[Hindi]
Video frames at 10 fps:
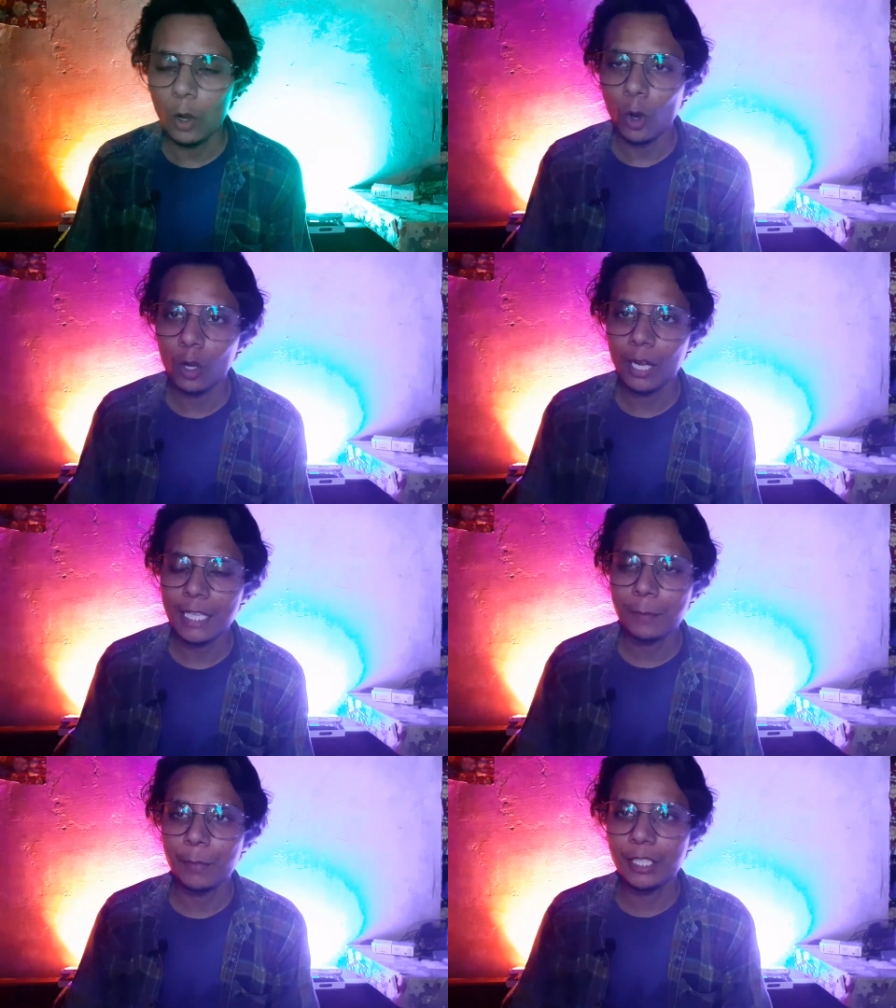और
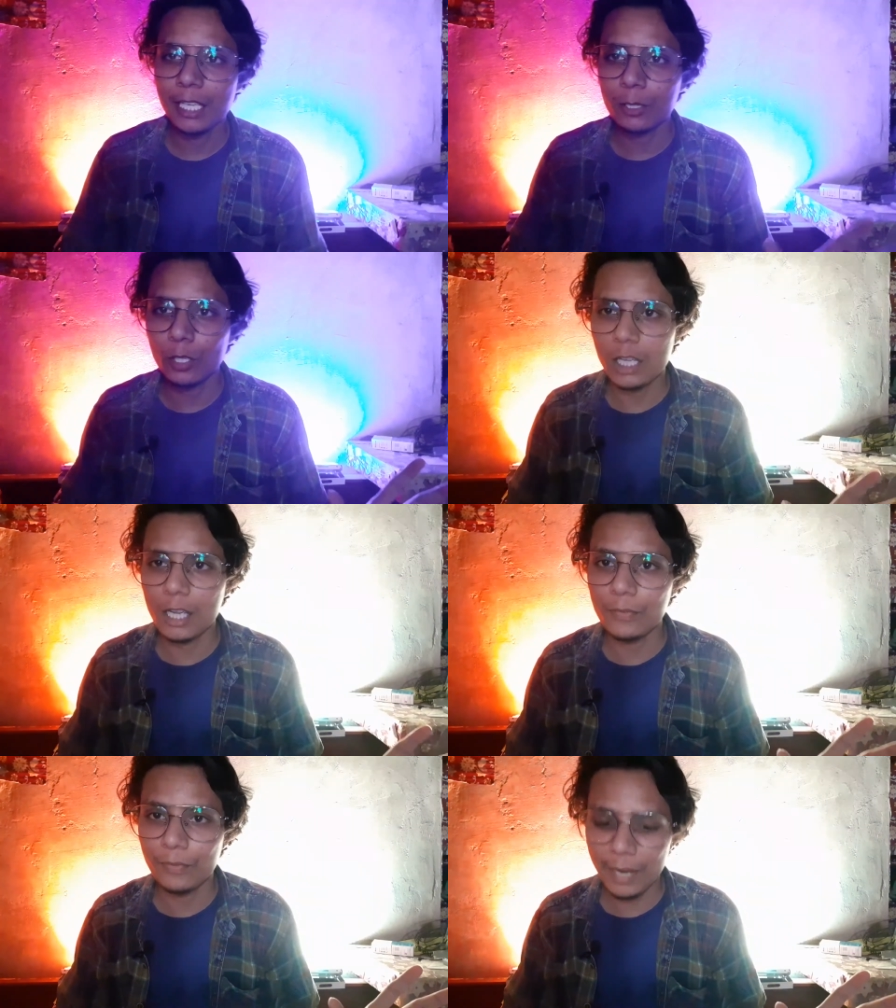गाइज पीछे थोड़ा सा
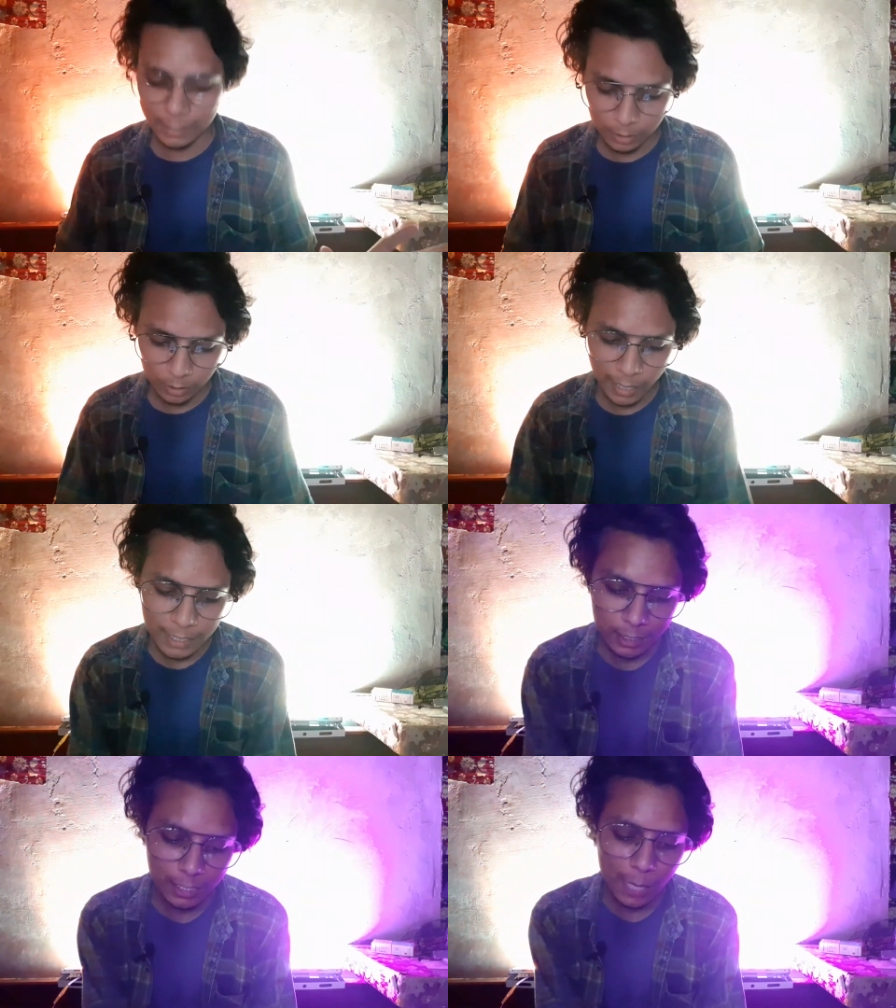इफेक्ट
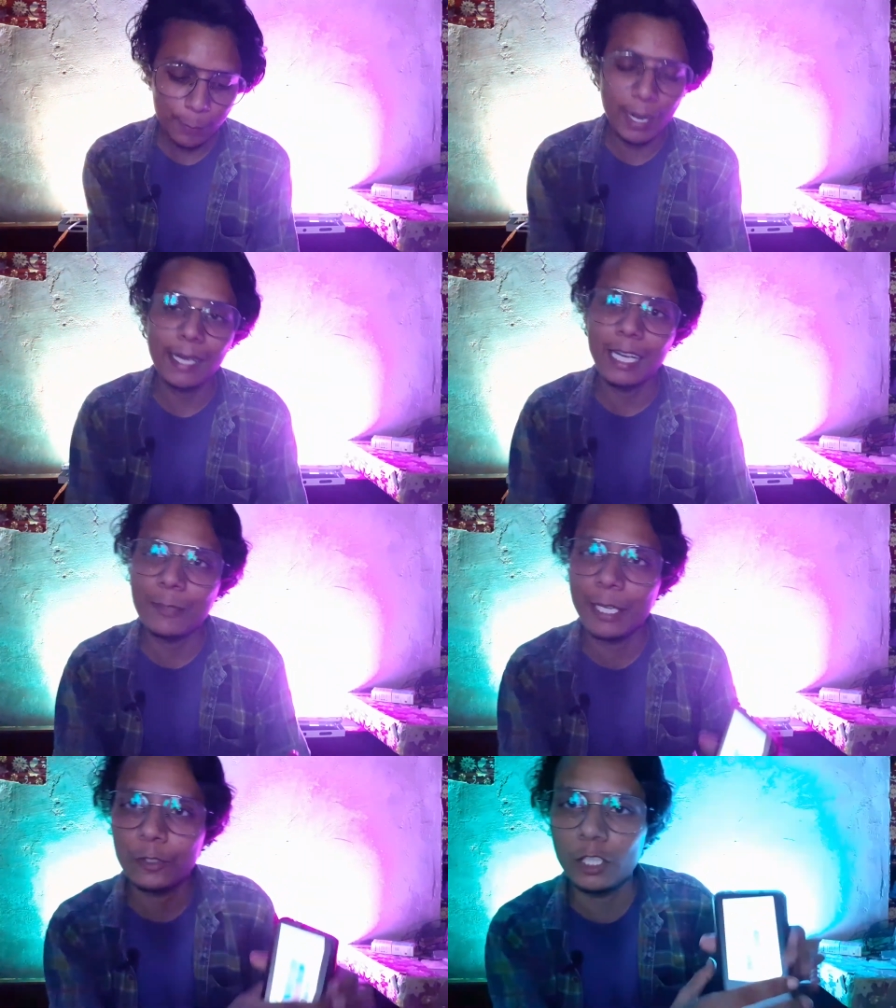गाइज इसकी आप ब्राइटनेस
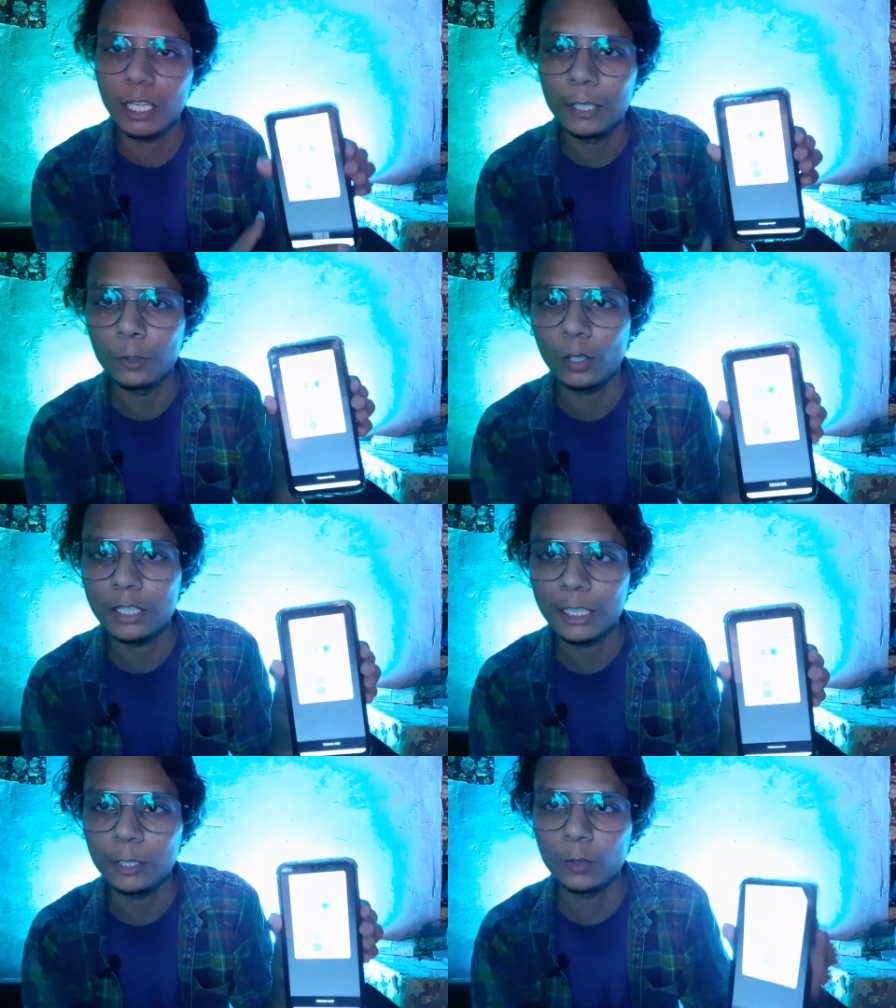भी एक्चुअली कंट्रोल कर
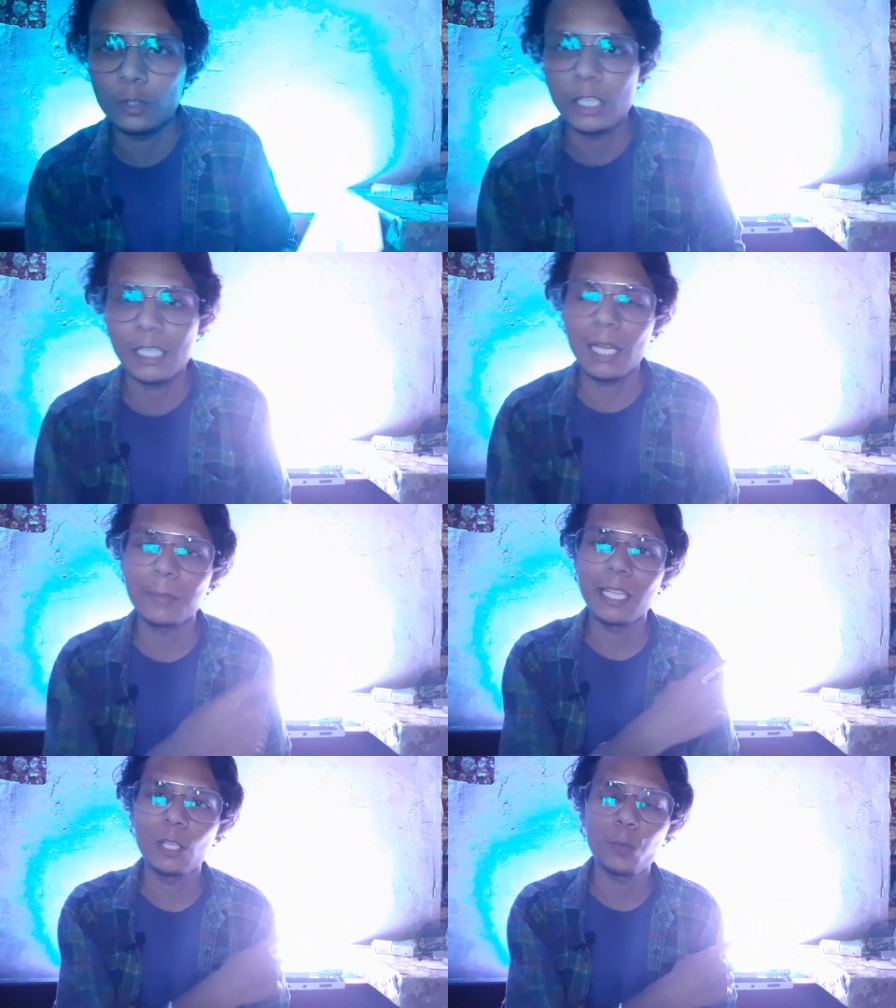सकते हो तो जैसे कि आप
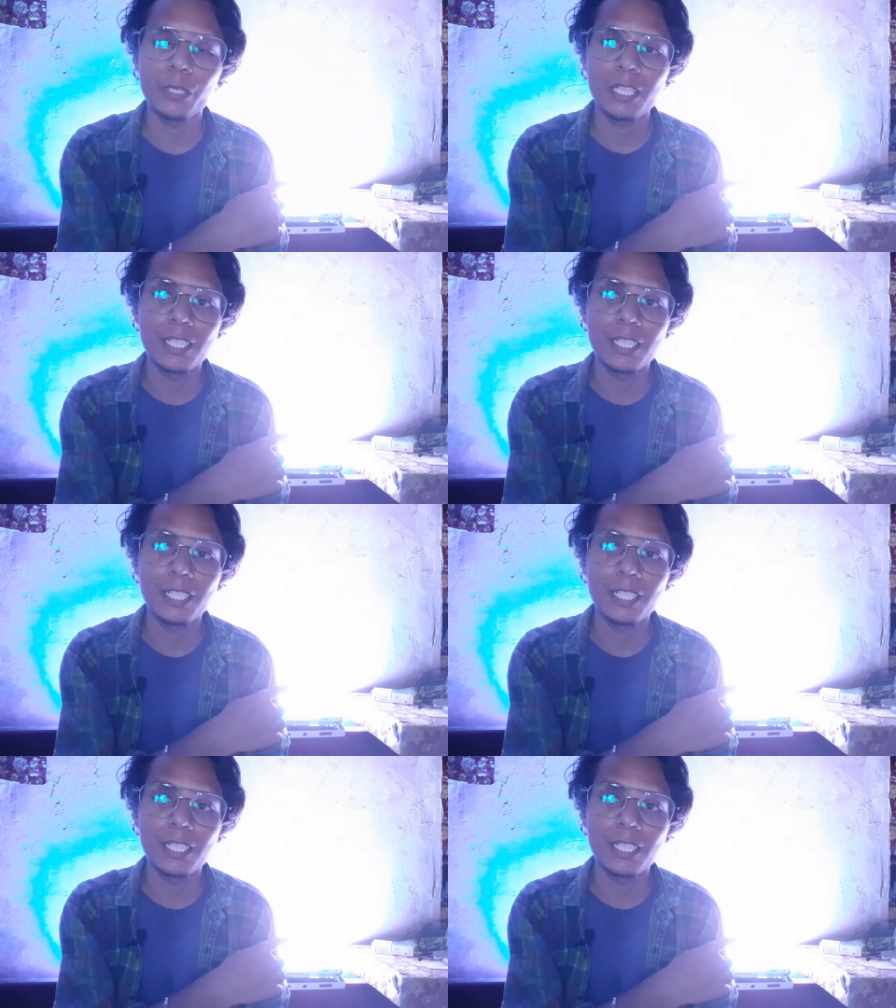देख रहे हो पीछे